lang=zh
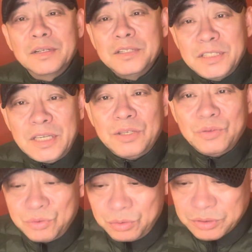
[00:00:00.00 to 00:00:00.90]
一
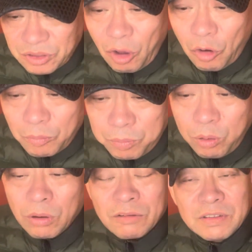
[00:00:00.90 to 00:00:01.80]
语道
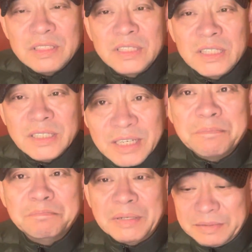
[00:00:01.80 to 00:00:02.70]
破了问题的
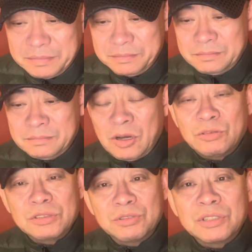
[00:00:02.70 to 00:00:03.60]
根本。毛
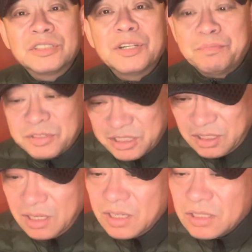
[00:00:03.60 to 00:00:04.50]
主席说：“这不
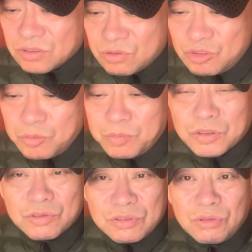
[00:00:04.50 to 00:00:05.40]
是尊重不
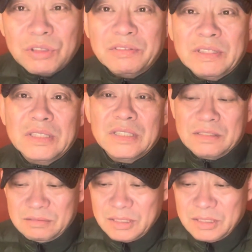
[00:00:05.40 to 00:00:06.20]
尊重的问题。”